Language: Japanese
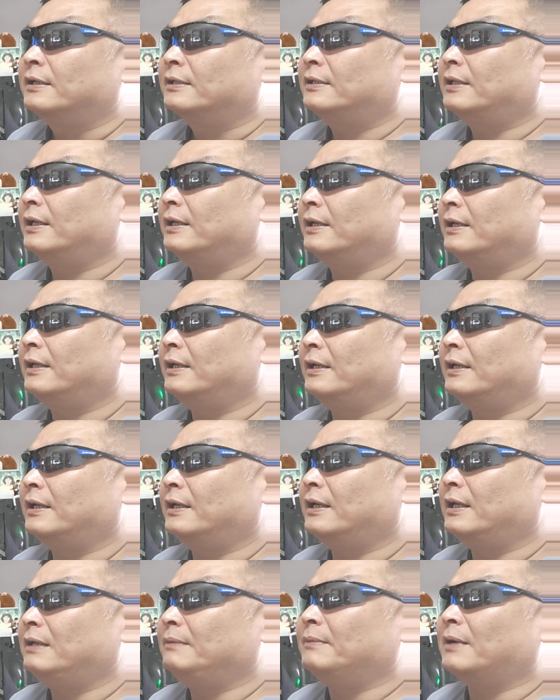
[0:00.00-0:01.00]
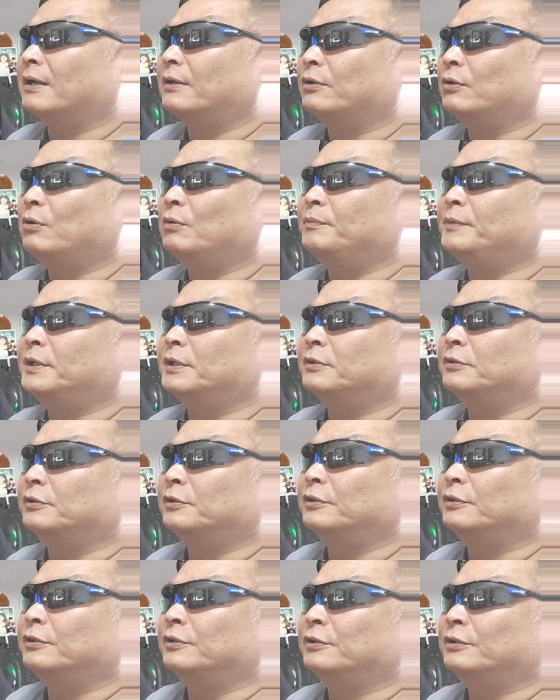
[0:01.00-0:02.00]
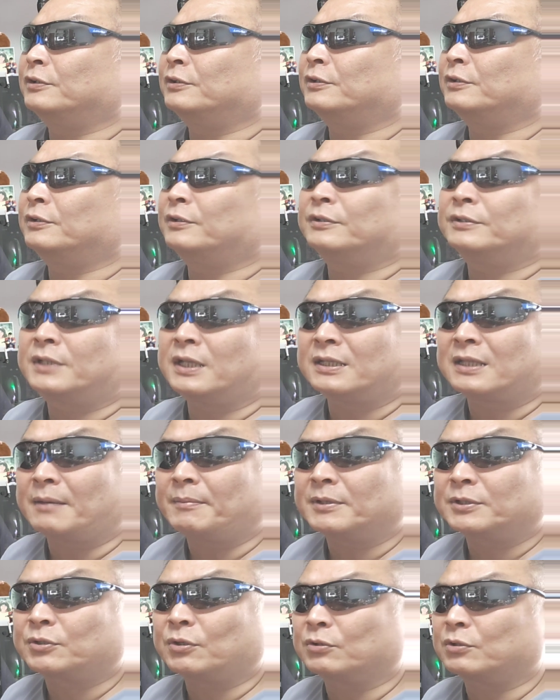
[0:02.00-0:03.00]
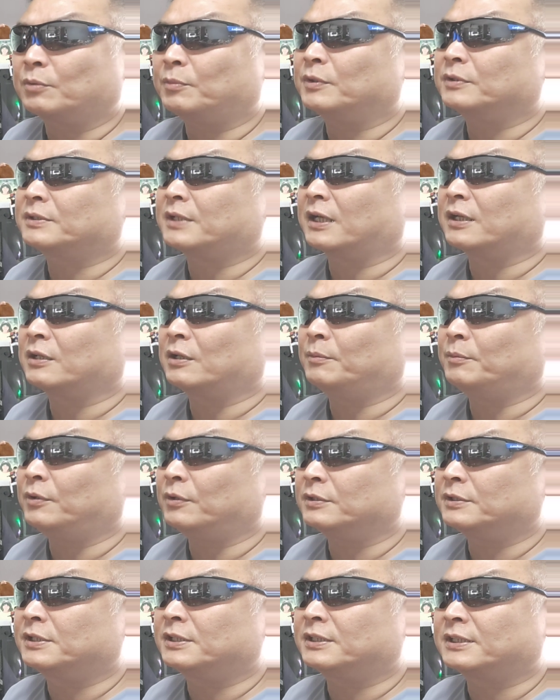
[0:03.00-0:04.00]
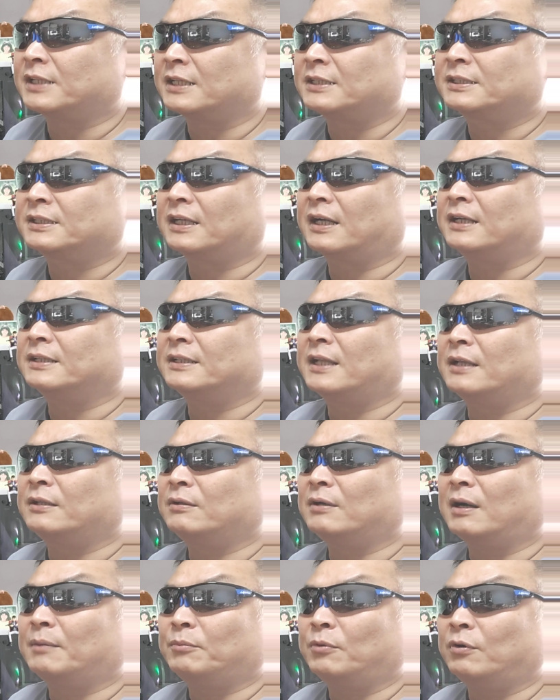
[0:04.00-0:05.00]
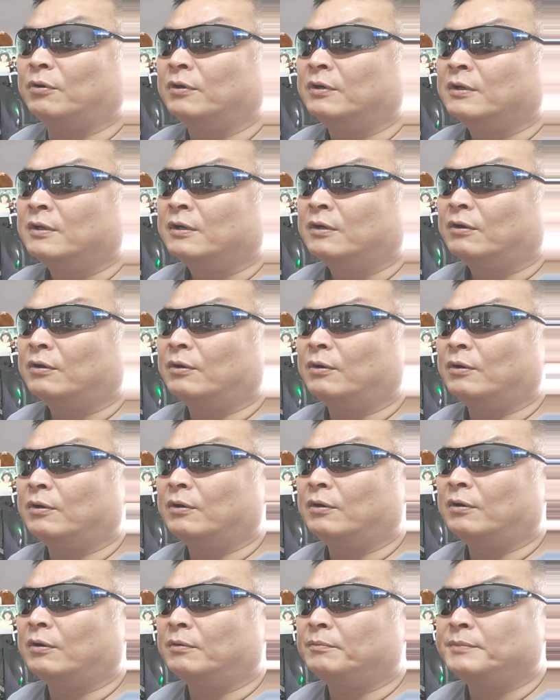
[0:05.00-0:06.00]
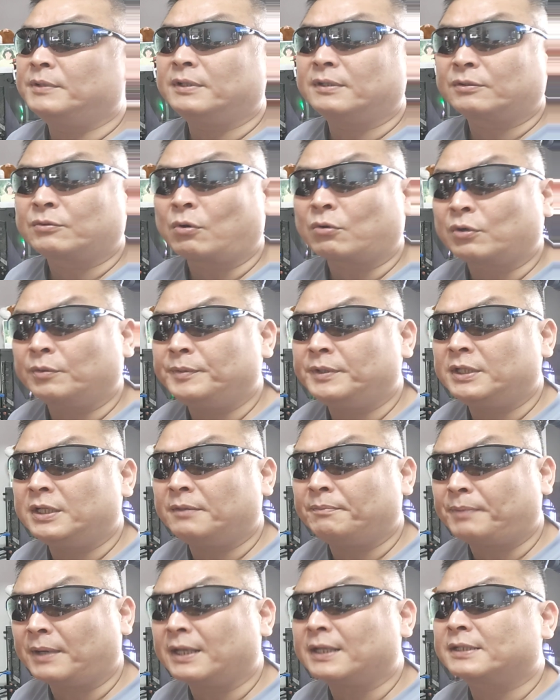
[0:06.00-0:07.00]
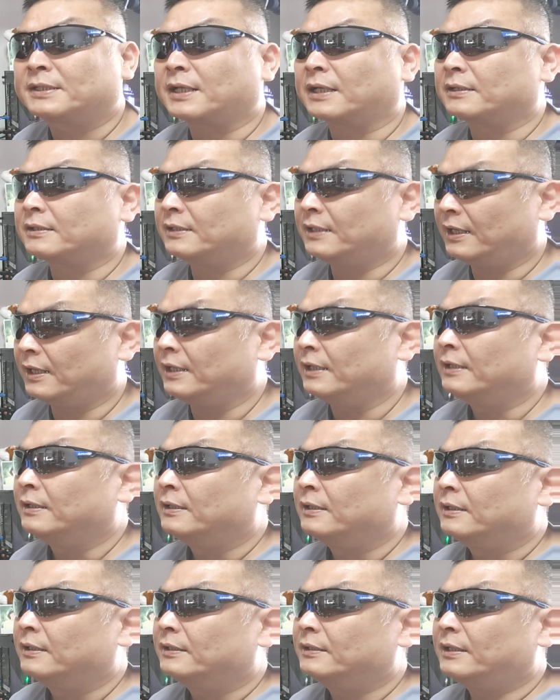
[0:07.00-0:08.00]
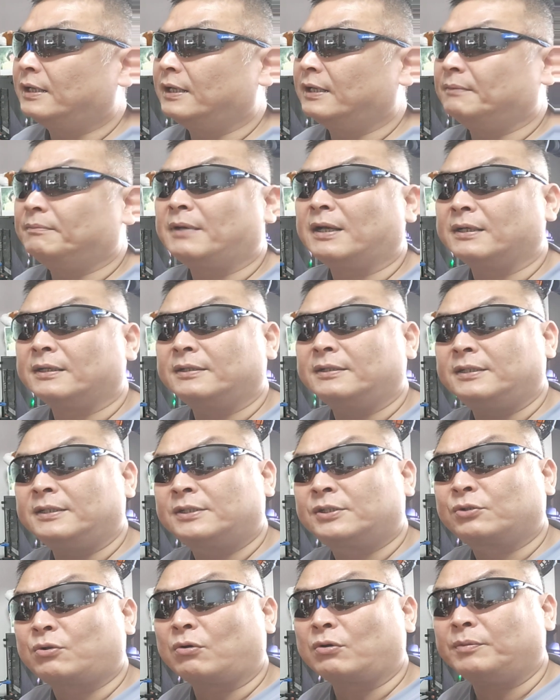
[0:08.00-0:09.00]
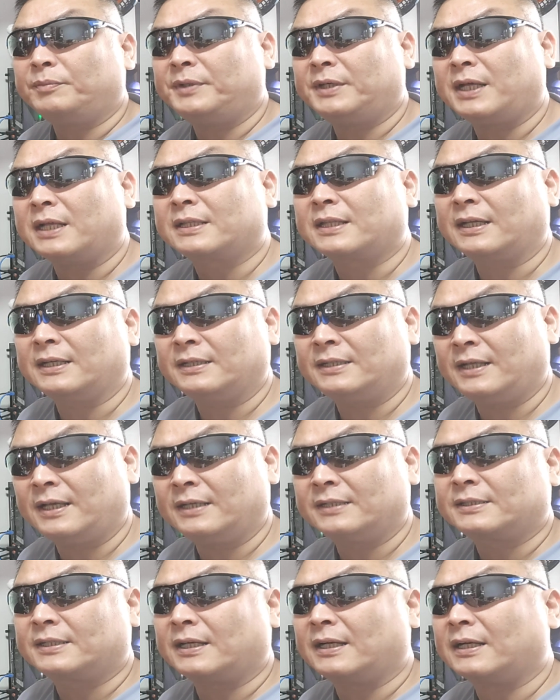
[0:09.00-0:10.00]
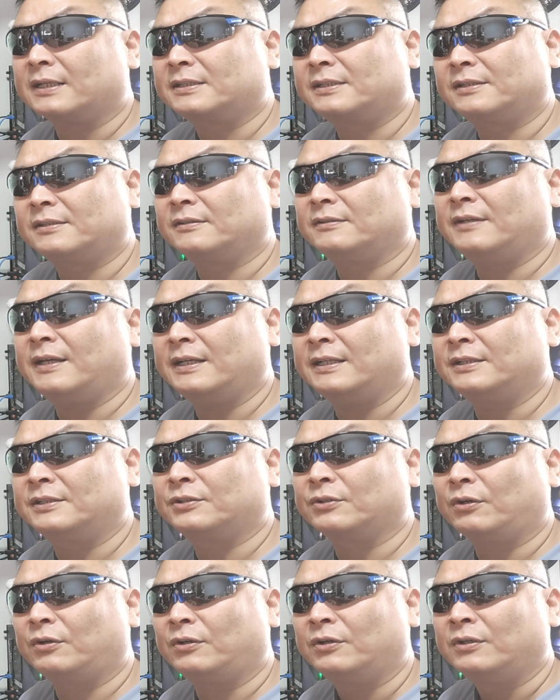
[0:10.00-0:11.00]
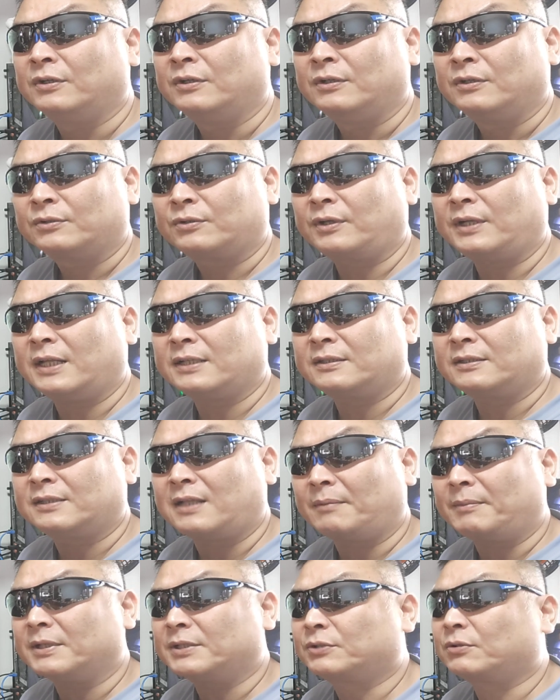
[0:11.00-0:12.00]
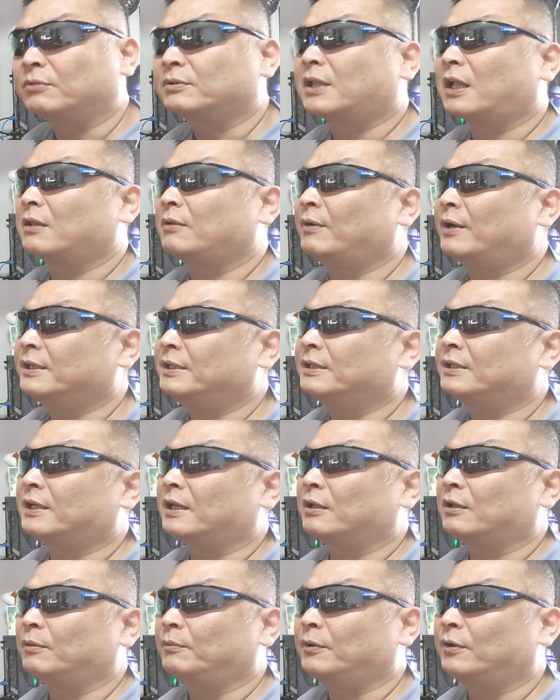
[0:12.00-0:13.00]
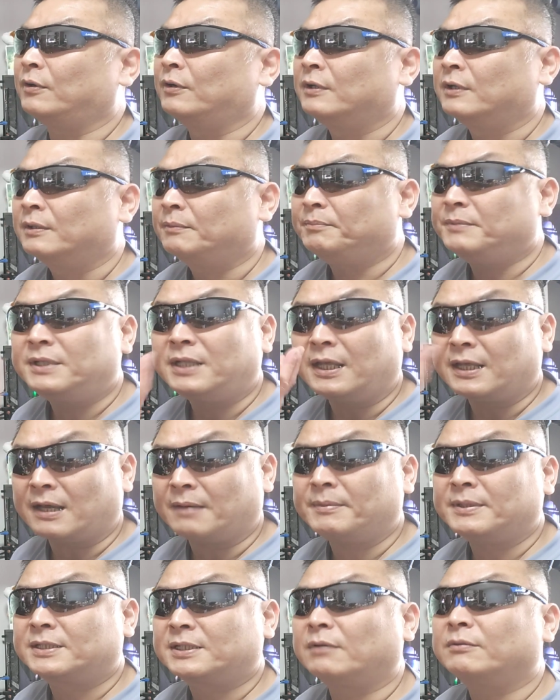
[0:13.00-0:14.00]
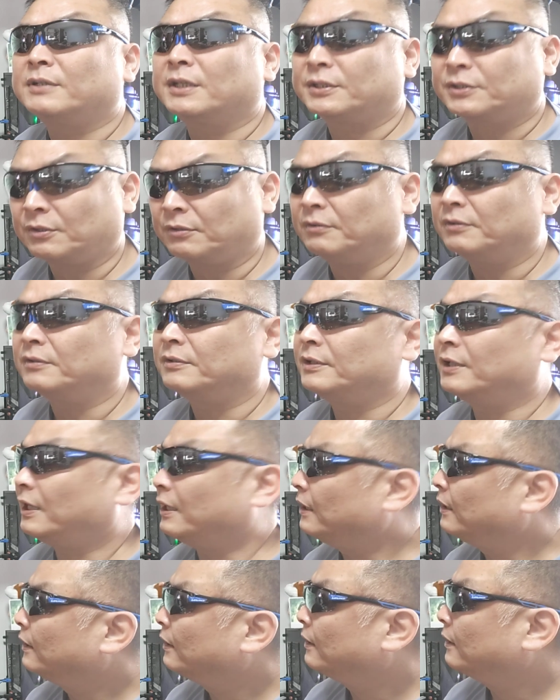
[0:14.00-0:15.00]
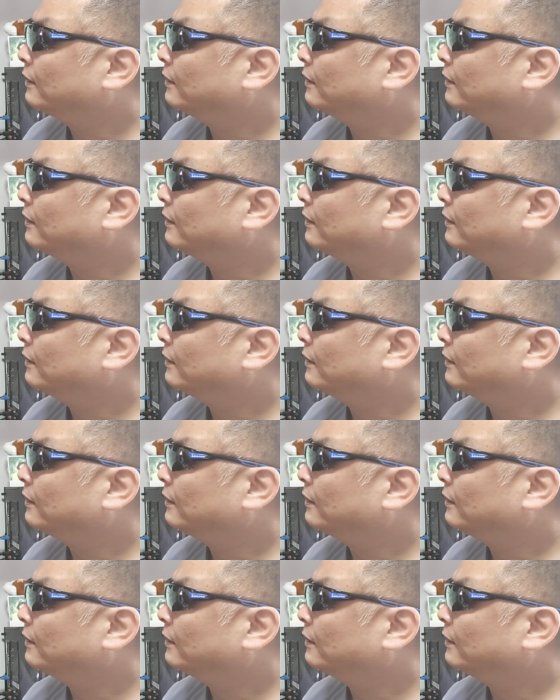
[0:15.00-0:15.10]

で今ローミングで騙そうと思ったけども実際従わないのがもう国民にバレちゃってでまあ1国民あたりね1,080円以上とりあえず騙し取ったのはいいけれどもみんなやめちゃうでしょうね。